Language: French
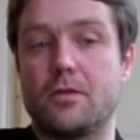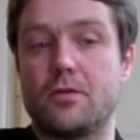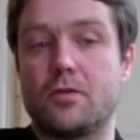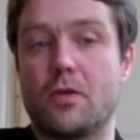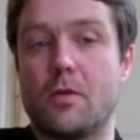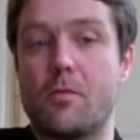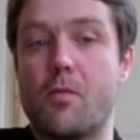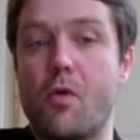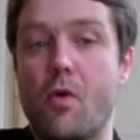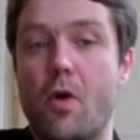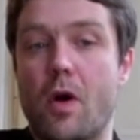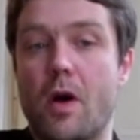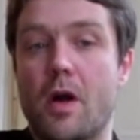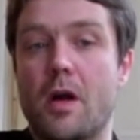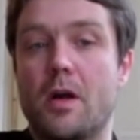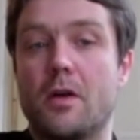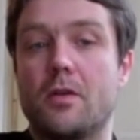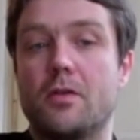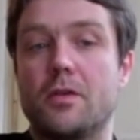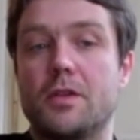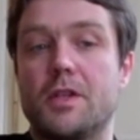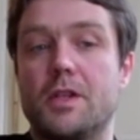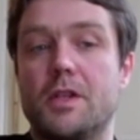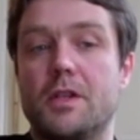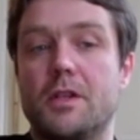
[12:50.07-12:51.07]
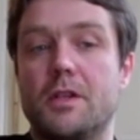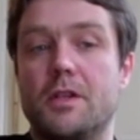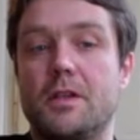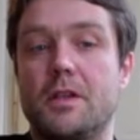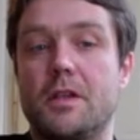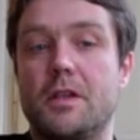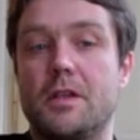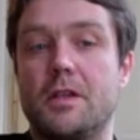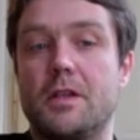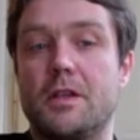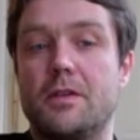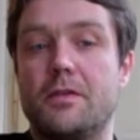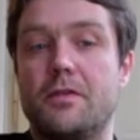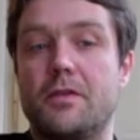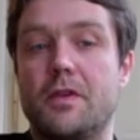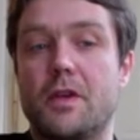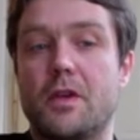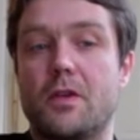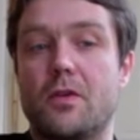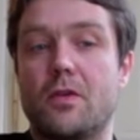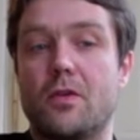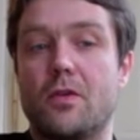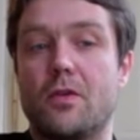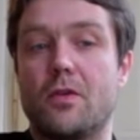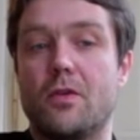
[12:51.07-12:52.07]
contemporain qui
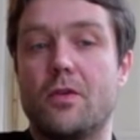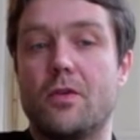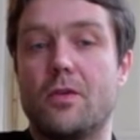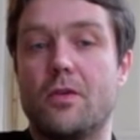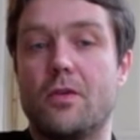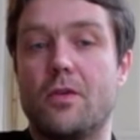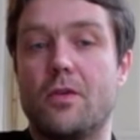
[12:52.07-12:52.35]
fait que